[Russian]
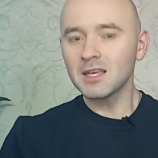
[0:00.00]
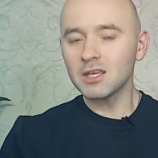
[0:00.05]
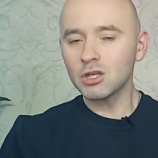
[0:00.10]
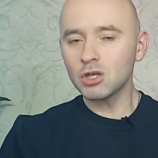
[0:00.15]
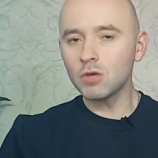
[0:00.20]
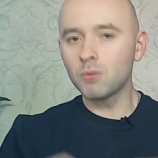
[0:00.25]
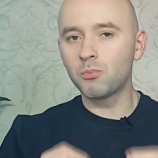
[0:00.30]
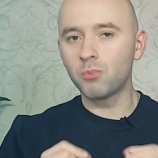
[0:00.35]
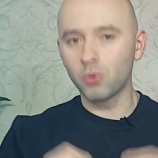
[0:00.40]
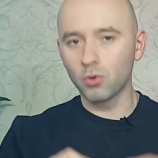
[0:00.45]

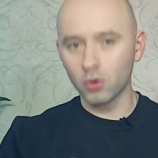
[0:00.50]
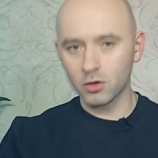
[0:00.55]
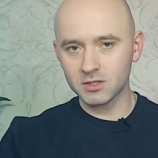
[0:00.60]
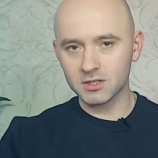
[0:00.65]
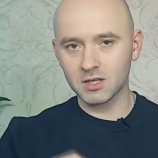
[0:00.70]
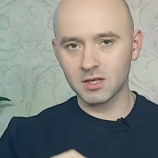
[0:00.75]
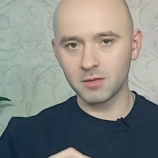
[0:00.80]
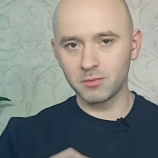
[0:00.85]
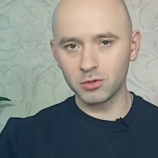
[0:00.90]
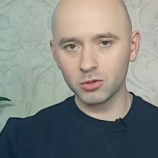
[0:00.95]
И
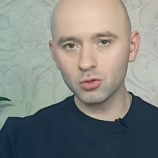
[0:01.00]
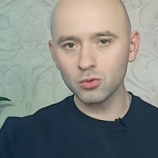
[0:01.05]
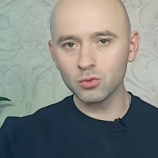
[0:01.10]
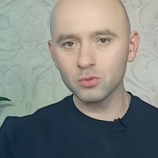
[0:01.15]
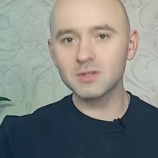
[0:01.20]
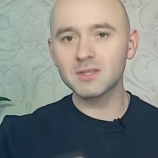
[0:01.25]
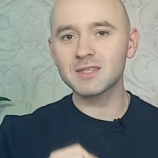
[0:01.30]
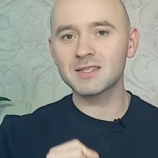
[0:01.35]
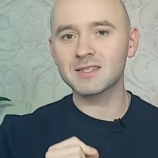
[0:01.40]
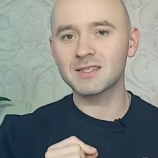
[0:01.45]
польский
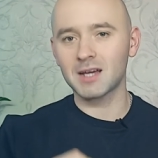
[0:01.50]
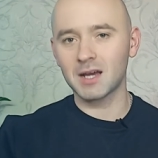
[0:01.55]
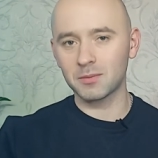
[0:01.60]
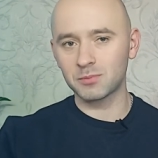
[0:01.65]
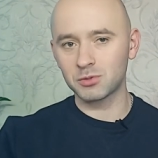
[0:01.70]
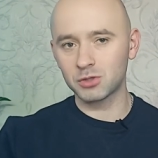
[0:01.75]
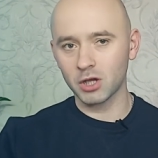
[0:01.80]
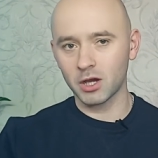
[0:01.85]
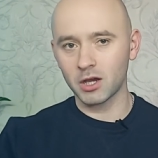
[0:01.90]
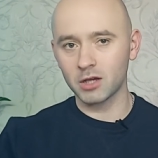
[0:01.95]
Минюст
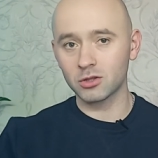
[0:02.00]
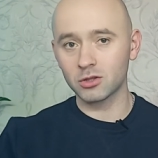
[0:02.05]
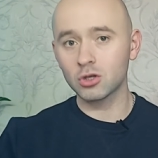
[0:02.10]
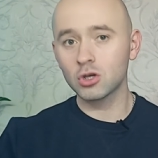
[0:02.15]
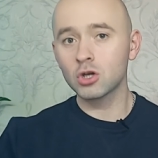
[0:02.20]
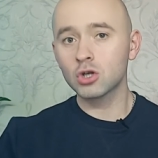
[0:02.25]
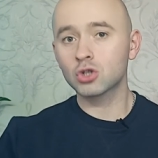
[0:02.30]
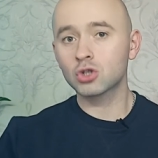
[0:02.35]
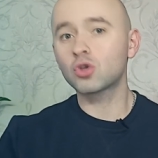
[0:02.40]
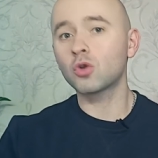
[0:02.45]
сообщает,
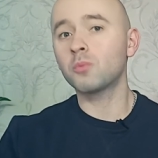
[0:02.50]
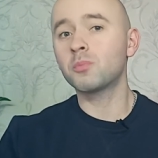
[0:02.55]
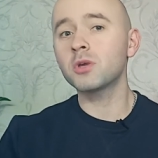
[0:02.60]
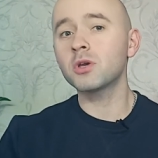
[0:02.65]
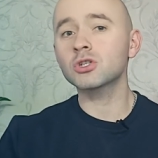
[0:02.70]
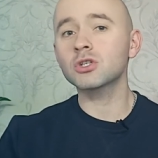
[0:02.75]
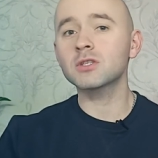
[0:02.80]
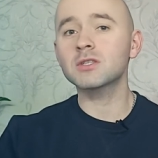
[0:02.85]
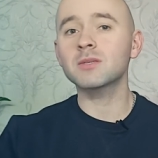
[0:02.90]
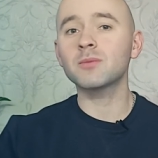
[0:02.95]
что
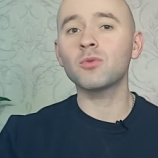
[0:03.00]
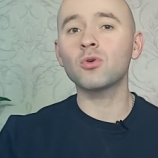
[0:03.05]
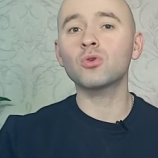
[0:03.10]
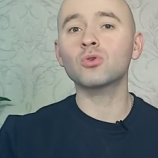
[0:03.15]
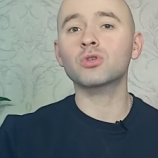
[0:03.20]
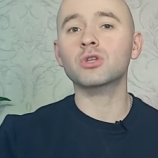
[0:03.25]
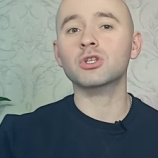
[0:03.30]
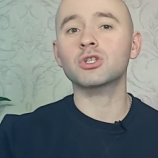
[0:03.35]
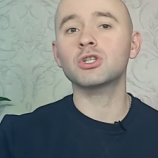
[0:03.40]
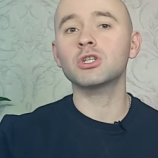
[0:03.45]
беженцы
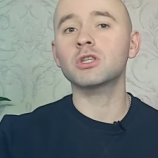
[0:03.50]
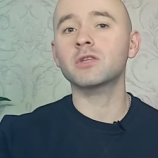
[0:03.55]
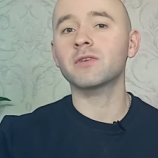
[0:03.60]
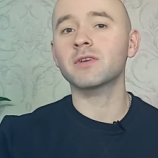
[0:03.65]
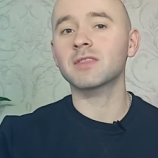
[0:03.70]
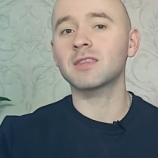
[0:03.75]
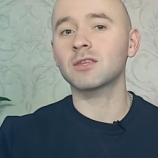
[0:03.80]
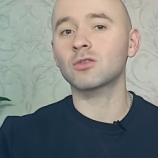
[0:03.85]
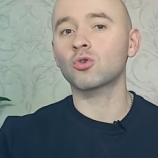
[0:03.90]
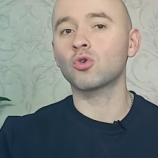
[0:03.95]
могут
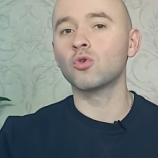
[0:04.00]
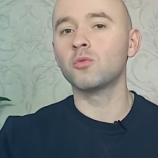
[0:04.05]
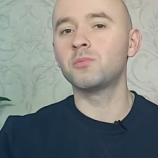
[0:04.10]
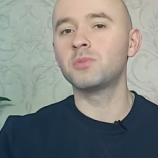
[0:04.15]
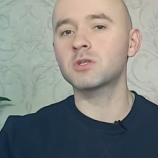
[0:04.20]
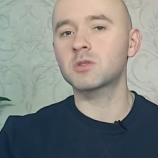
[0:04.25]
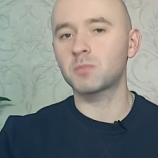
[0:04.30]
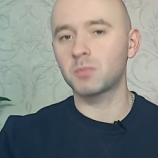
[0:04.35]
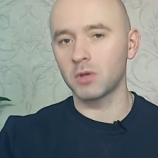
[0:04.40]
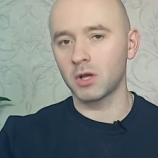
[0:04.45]
рассчитывать на такую
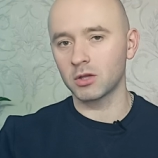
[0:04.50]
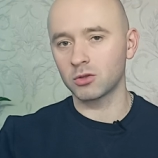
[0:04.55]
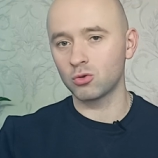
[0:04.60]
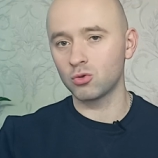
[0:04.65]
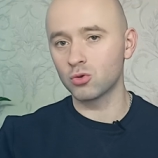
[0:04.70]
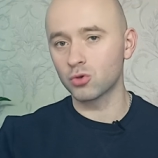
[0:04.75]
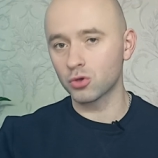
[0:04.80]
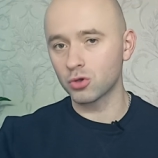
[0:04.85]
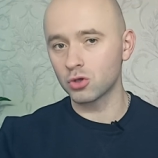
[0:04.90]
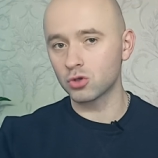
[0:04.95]

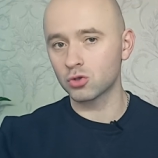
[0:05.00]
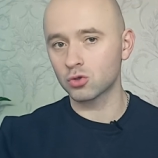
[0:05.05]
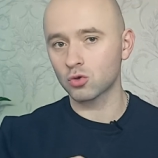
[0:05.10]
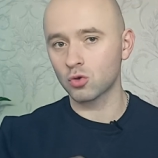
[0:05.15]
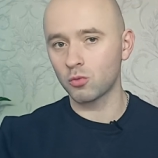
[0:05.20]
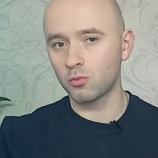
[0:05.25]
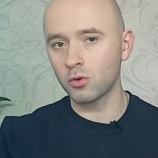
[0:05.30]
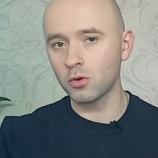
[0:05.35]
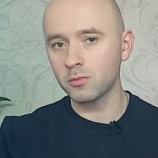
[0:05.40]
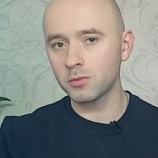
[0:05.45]
бесплатную
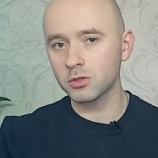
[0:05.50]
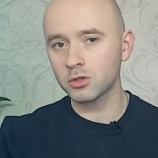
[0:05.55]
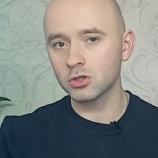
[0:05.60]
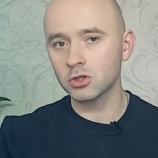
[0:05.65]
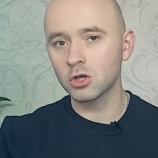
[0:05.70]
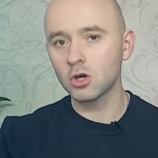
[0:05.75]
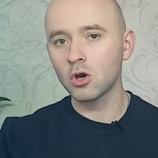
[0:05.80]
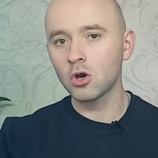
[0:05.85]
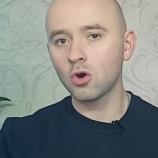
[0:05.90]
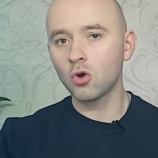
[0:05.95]
юридическую помощь
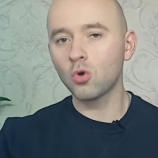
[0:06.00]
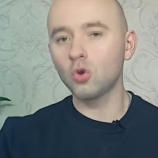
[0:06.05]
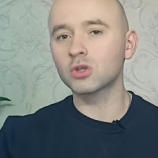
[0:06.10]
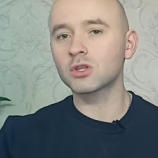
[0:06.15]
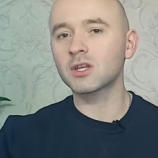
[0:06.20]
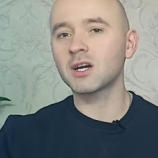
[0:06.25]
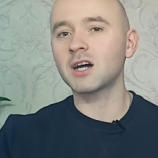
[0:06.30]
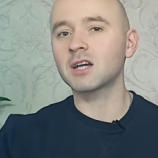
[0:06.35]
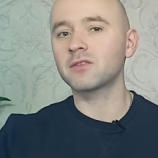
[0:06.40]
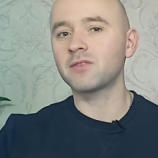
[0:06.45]

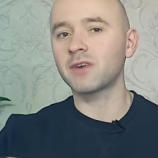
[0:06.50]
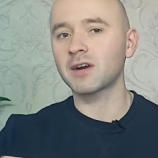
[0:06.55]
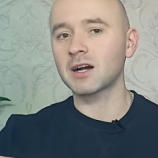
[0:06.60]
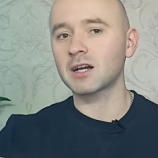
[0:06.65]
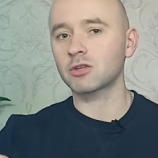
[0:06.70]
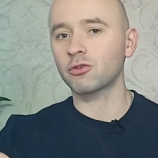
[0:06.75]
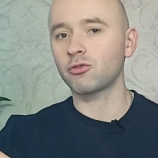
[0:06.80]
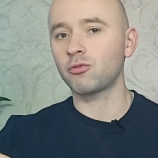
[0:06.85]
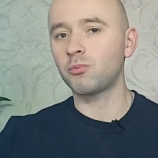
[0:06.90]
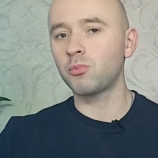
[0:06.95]
от
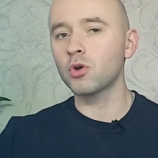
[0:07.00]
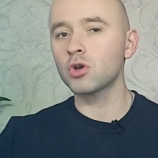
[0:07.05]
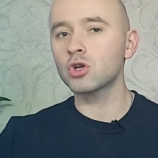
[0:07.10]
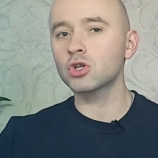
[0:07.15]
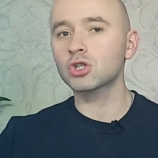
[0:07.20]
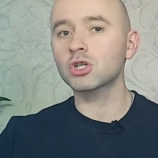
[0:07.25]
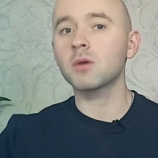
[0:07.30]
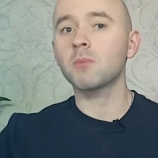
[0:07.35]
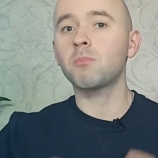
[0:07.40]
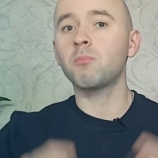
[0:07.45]
адвокатов
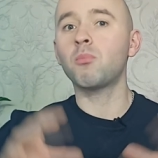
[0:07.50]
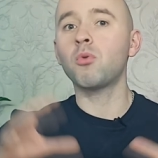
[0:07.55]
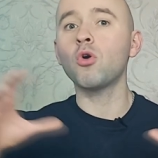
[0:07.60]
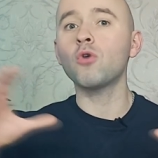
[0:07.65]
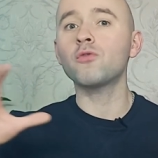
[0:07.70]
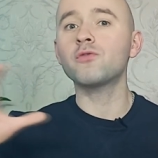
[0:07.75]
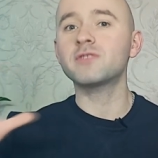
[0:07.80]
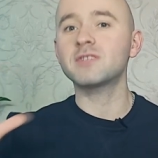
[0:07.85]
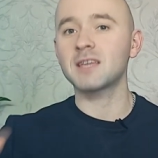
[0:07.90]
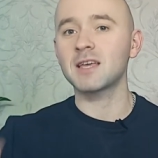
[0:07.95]
Польши
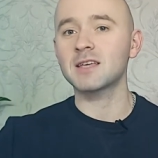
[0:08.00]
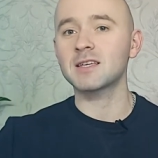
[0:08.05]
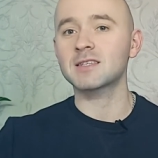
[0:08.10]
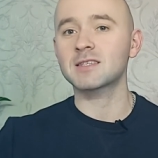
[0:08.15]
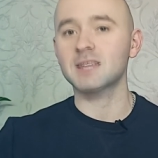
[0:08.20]
по всей